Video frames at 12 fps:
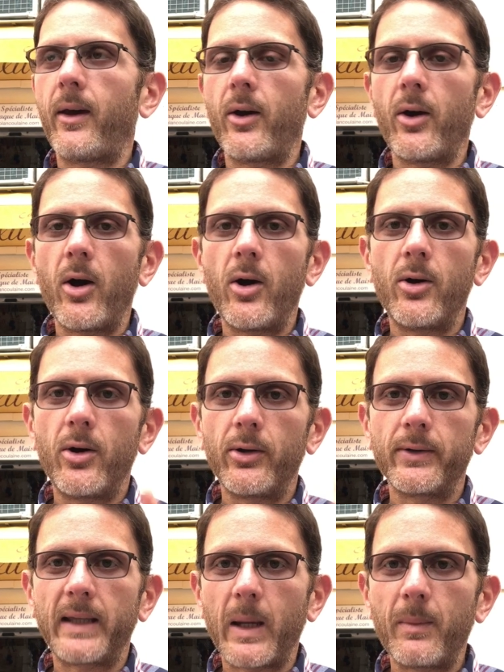
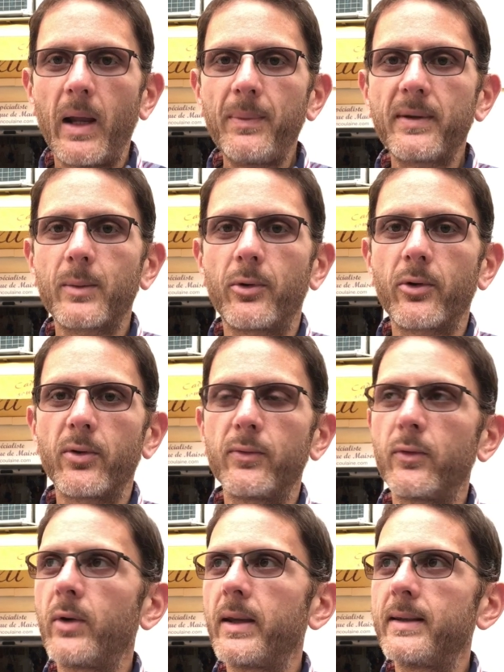en time-lapse pour que
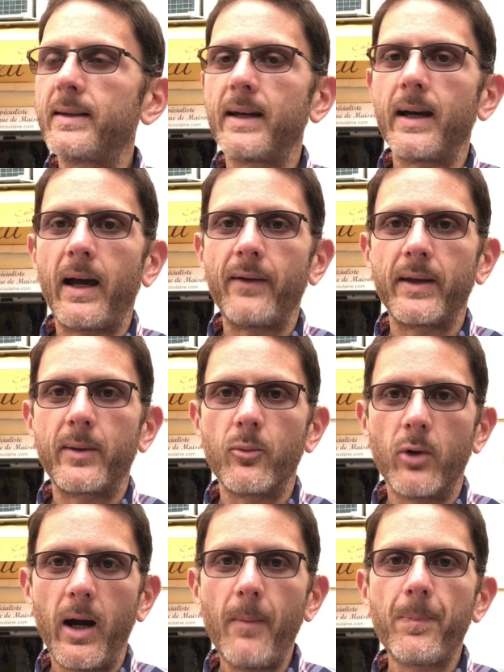vous voyez ça avec
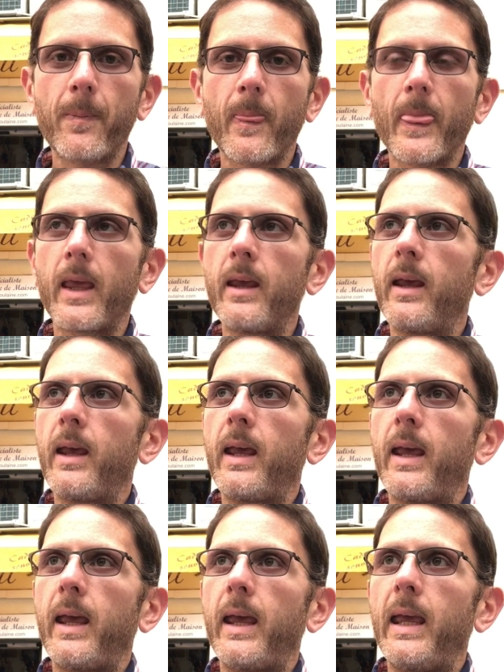moi.
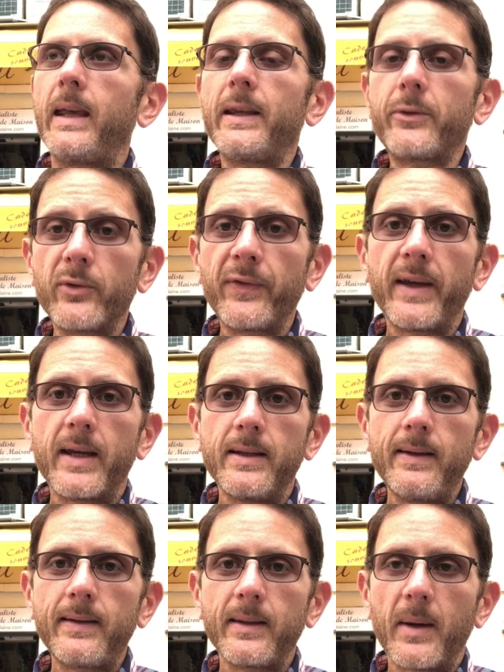Et qu'est-ce qu'on fait à
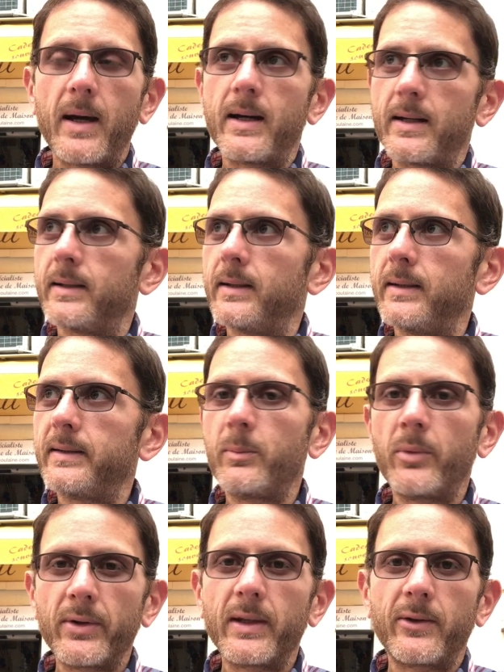Nice eh ben,
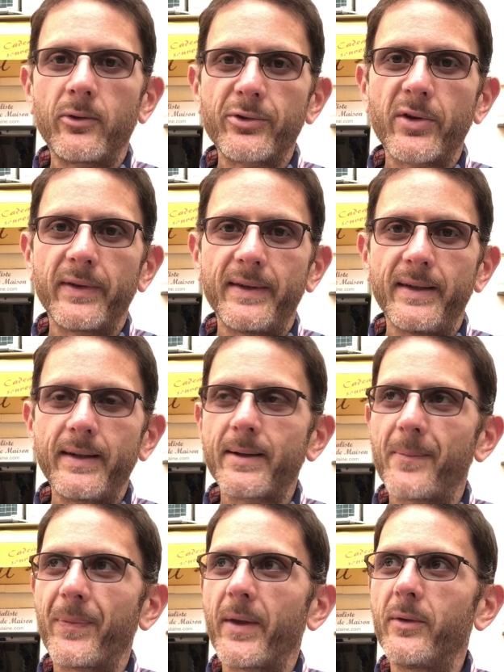C'est une bonne question, j'ai envie de
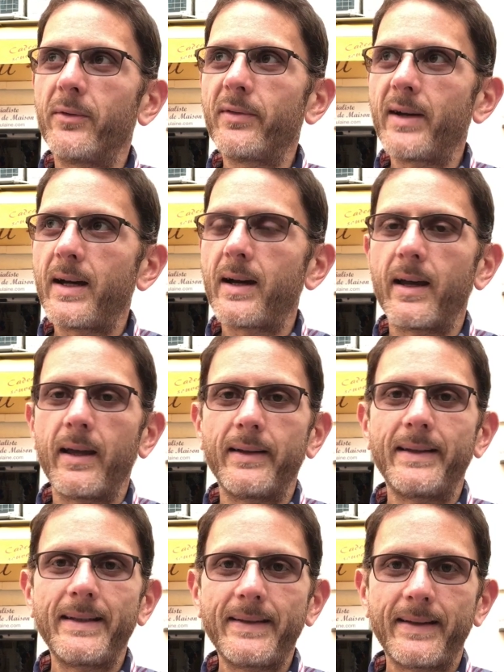dire. On va
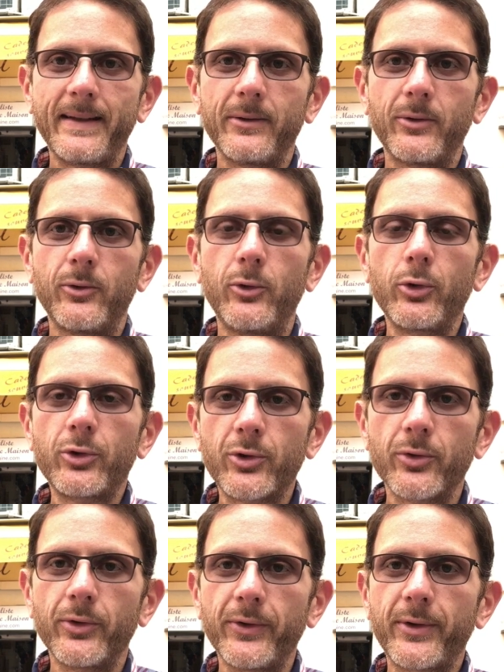tester deux
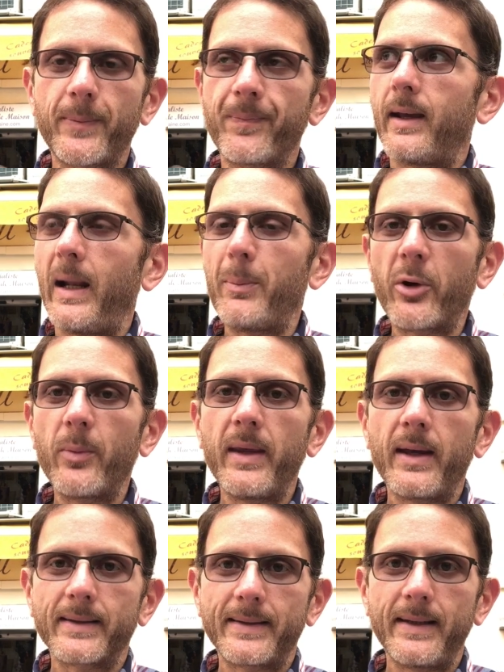choses. La
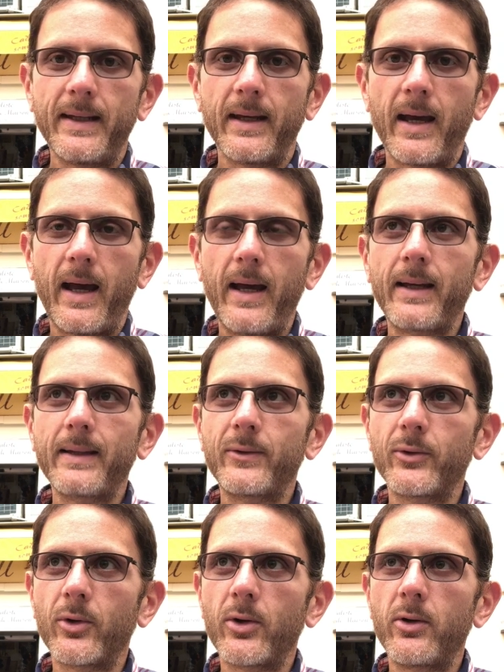première, c'est un
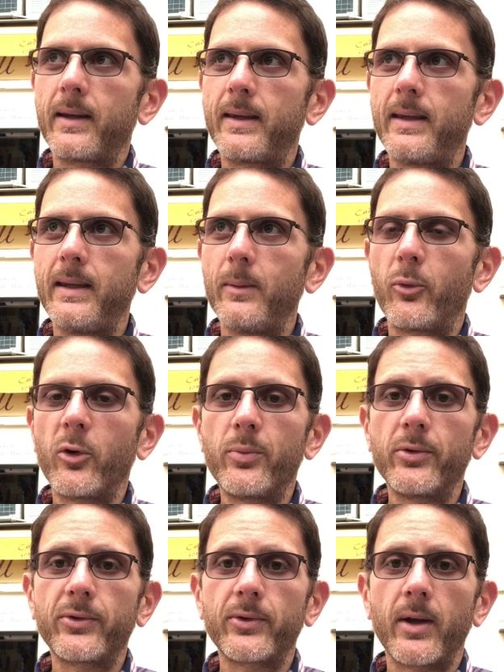restaurant qui
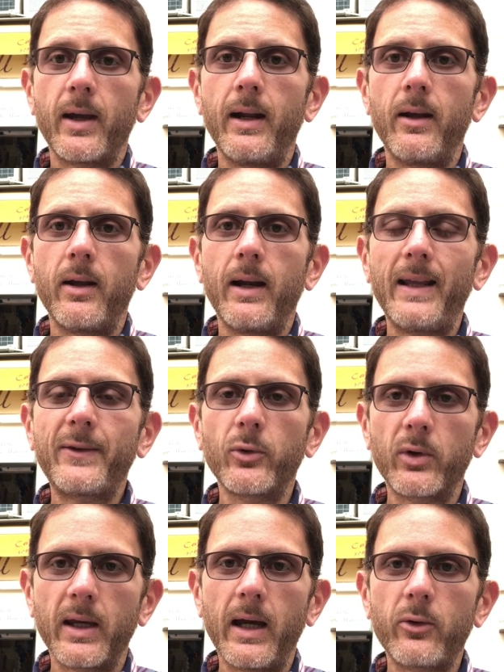propose euh, la
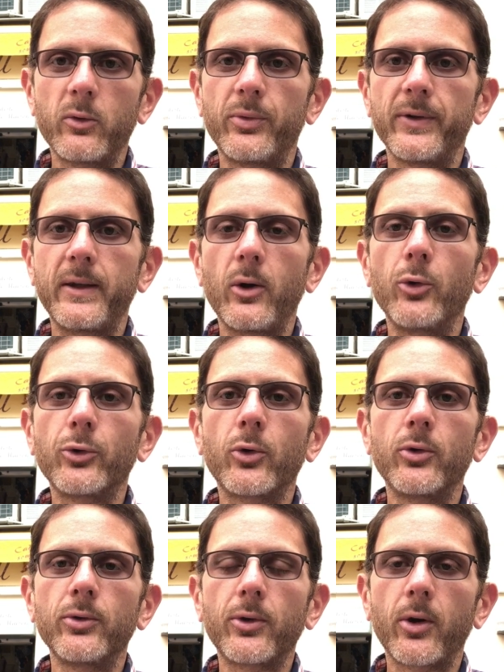soca, composée
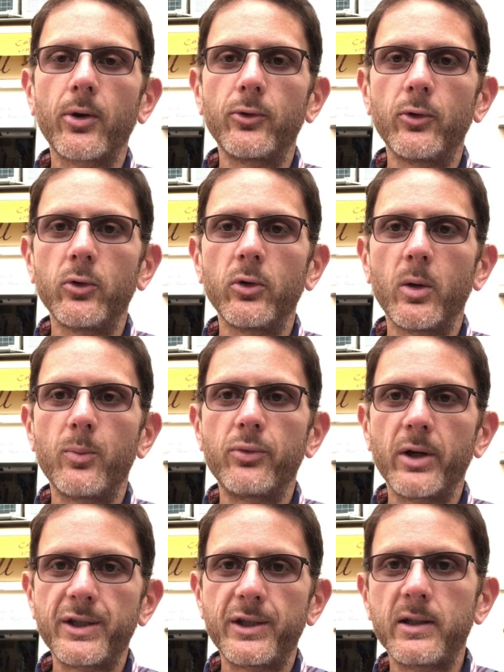entre autres de
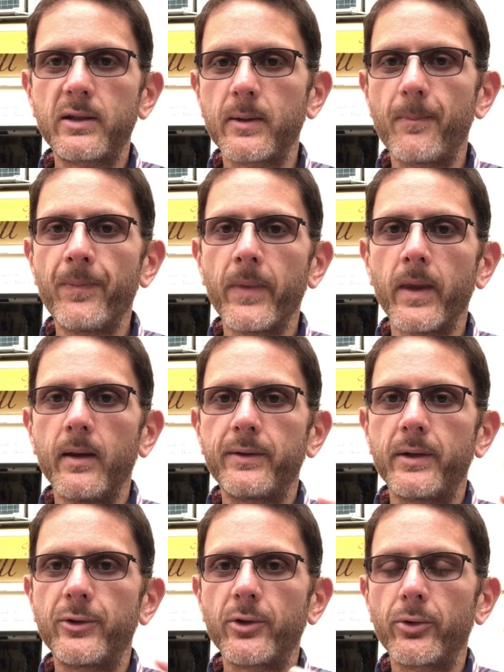pois chiches.
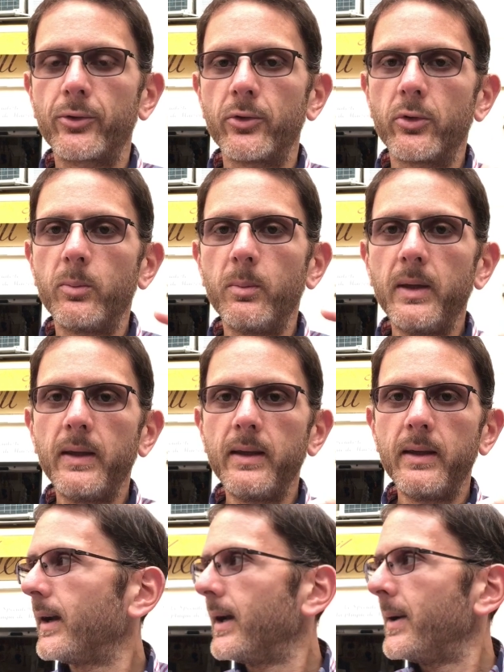C'est une sorte de
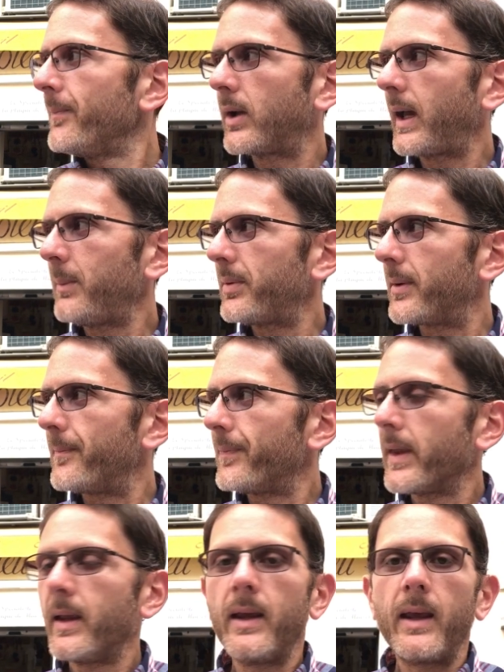mini crêpe.
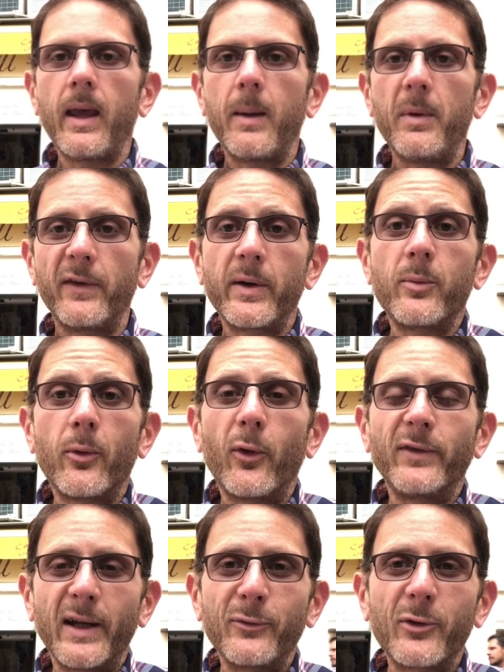Mais enfin bon,
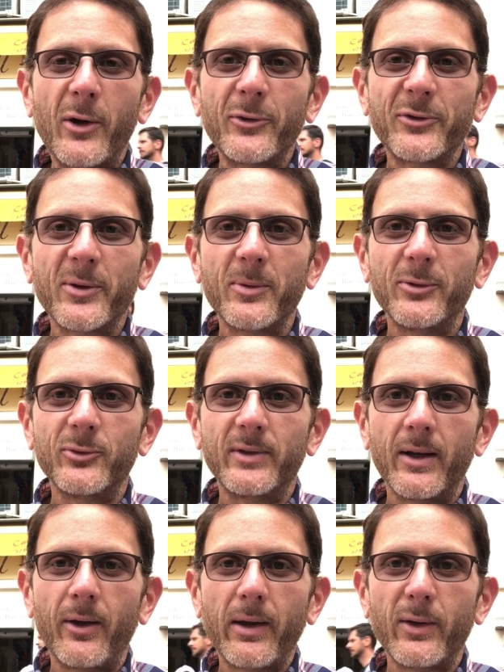on va le voir ensemble tout
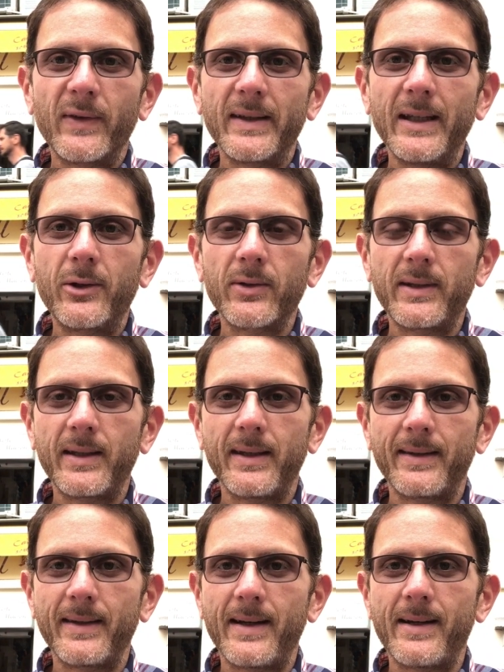à l'heure et on va
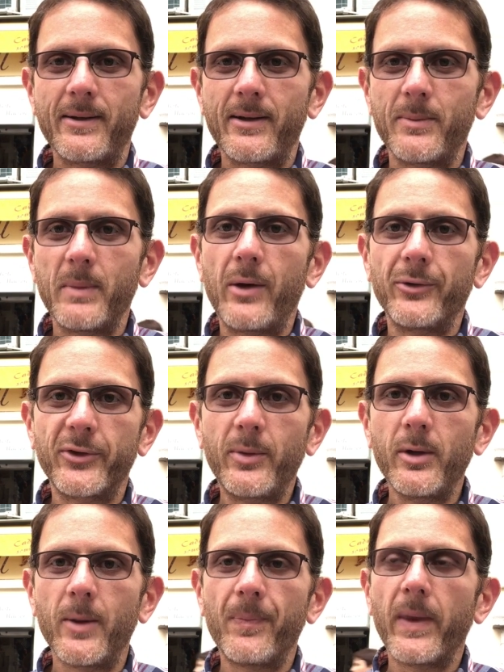décortiquer ça euh, bah,
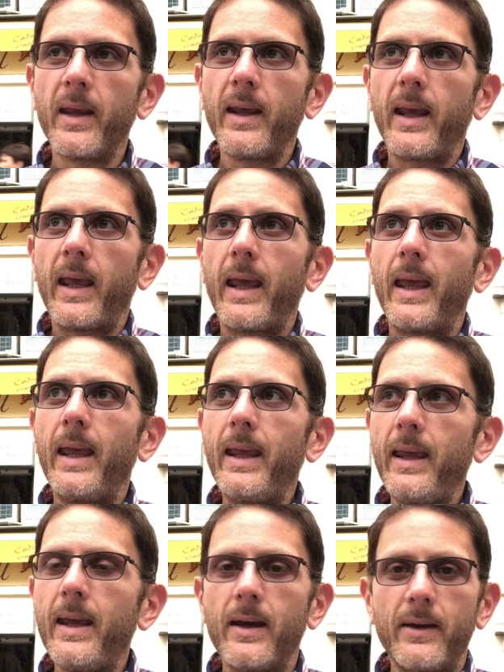ensemble.
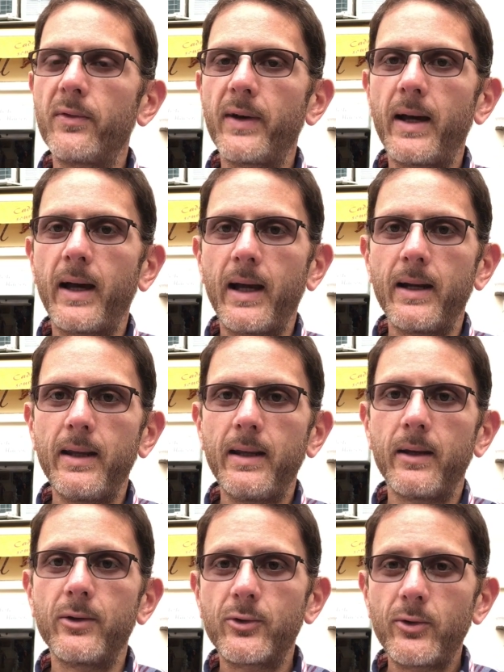Et euh, on va
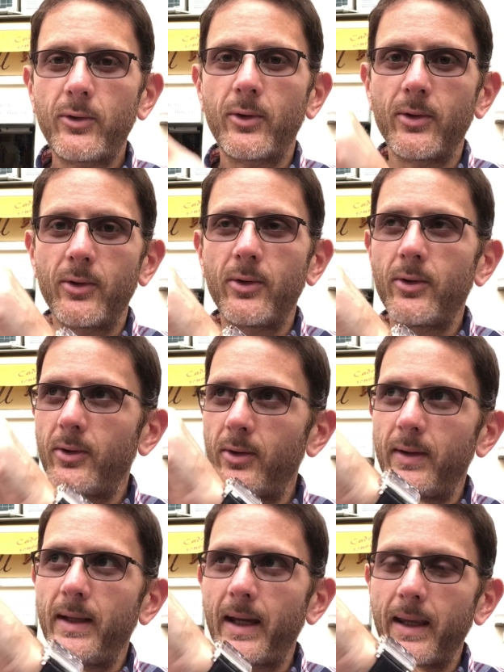aller juste
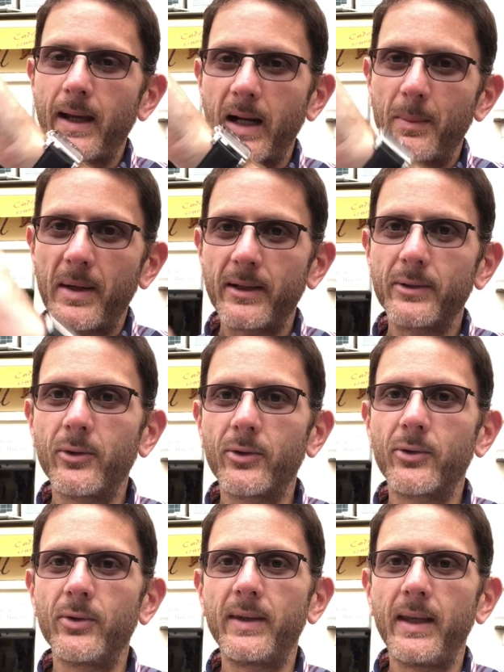derrière là-bas de
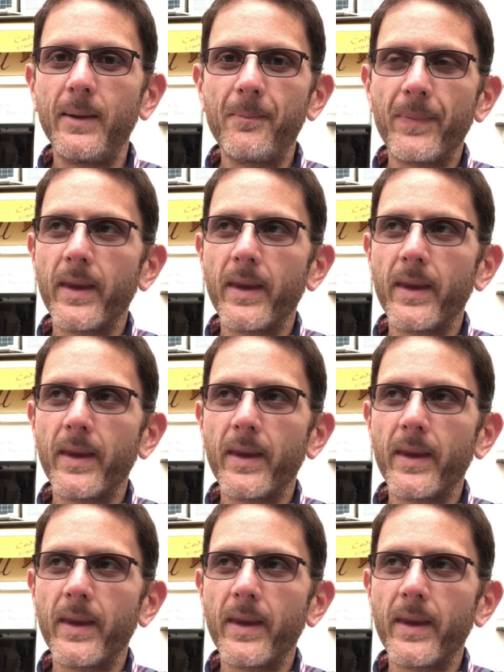l'autre côté,